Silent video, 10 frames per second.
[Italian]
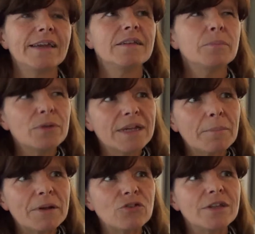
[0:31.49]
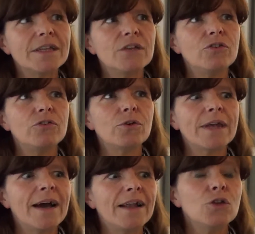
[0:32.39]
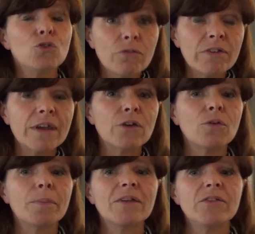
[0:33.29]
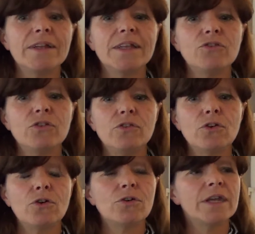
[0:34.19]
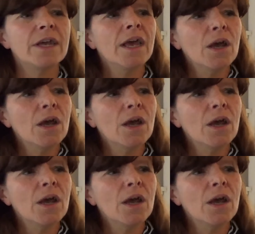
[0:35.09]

che tipo di capacità decisionale, dove vengono prese le decisioni,